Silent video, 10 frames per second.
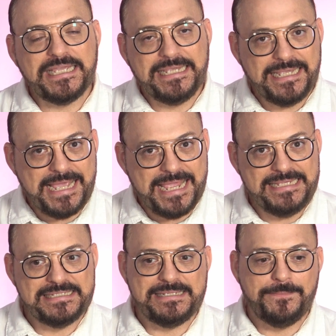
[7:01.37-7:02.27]

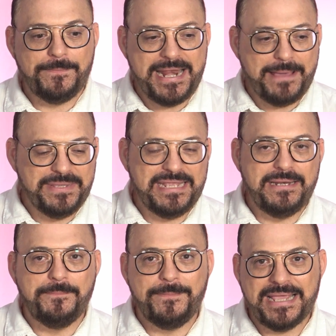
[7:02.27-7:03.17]
tengáis la
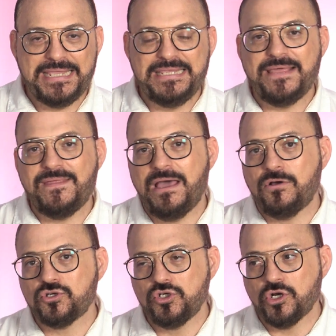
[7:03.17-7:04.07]
piel maquillada,
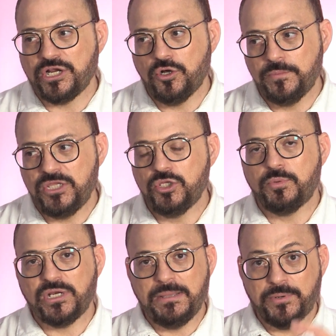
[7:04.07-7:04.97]
os lo
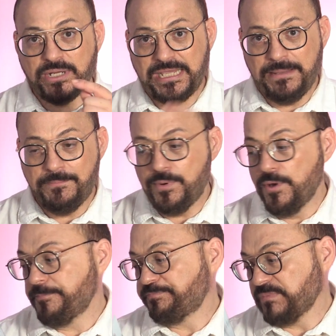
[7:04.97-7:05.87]
recomiendo, porque por
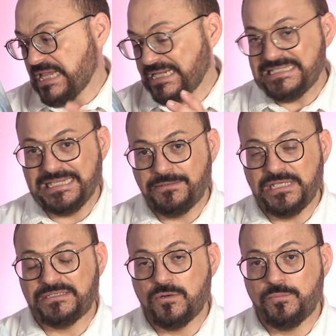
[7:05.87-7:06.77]
ejemplo, y aquí sí que
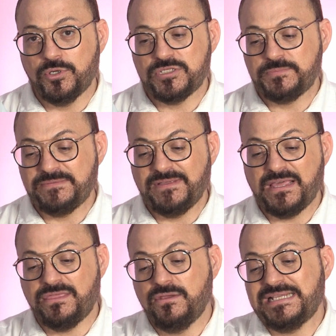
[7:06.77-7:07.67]
voy a entrar un poco en
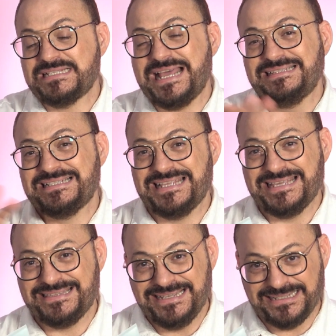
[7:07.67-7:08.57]
especificaciones antes de
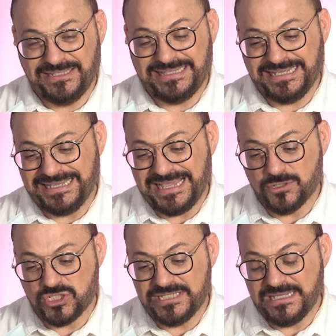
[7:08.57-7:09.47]
decir de en qué
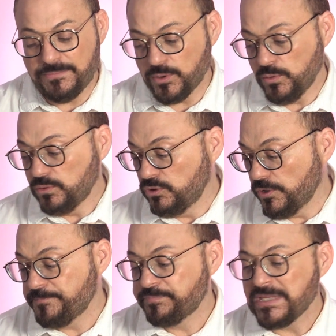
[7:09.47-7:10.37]
consiste el
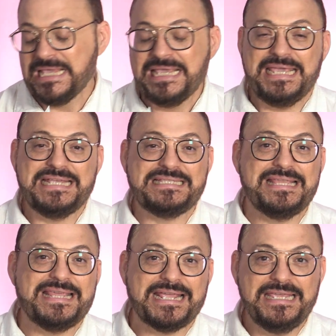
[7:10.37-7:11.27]
producto,
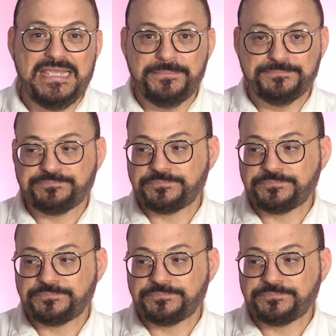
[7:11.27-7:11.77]
este de aquí